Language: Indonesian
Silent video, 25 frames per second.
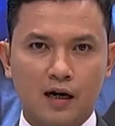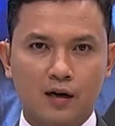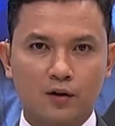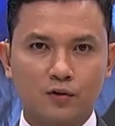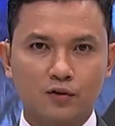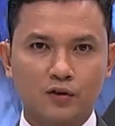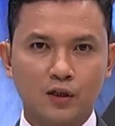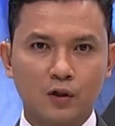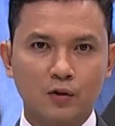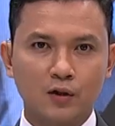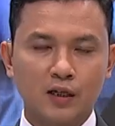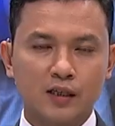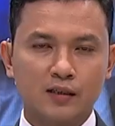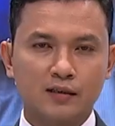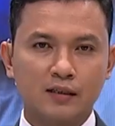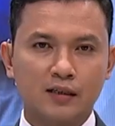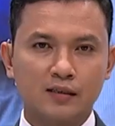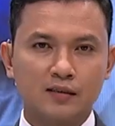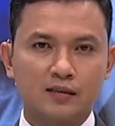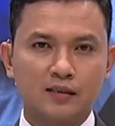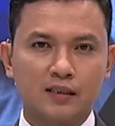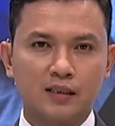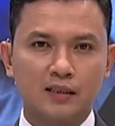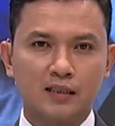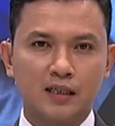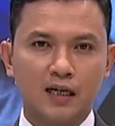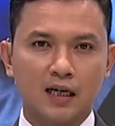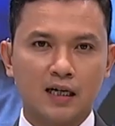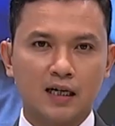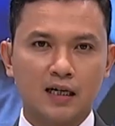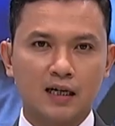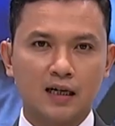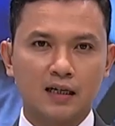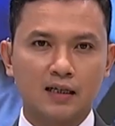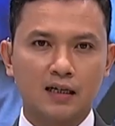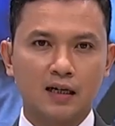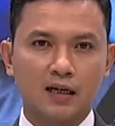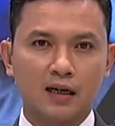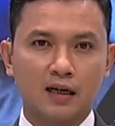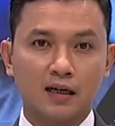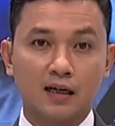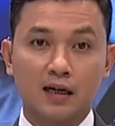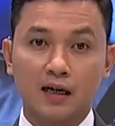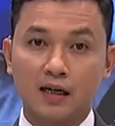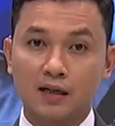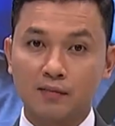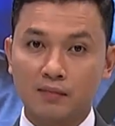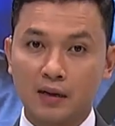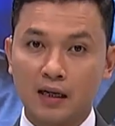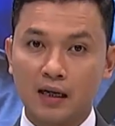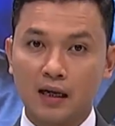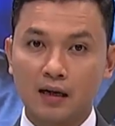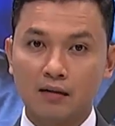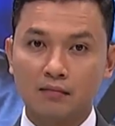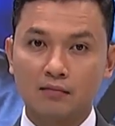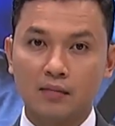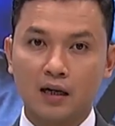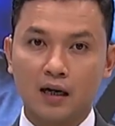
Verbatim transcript: Arus lalu lintas di Jalan Raya Kalimalang